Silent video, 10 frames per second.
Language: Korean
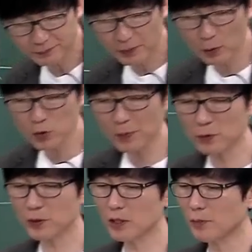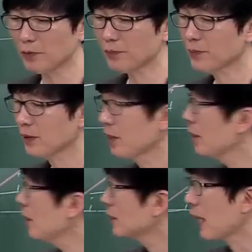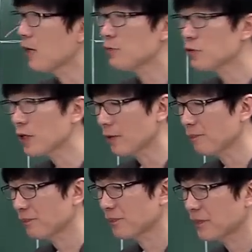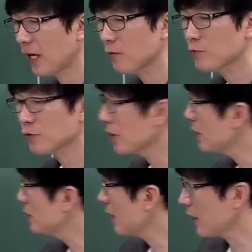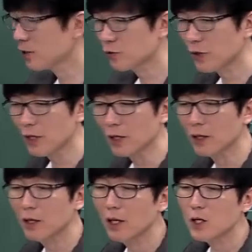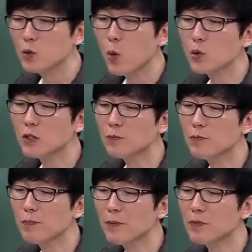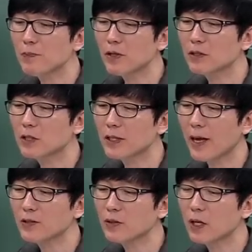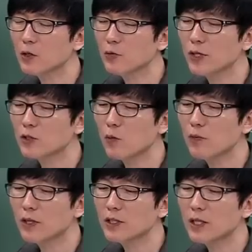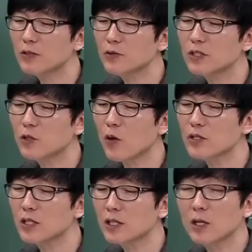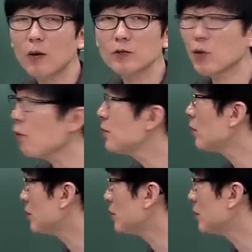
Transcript: 158쪽에 1번. 다음 중에, 다음 중에, 이 네 가지 중에 소득분배 불평등을 개선하기 위해 정부가 취할 수 있는 정책이라고 할 수 없는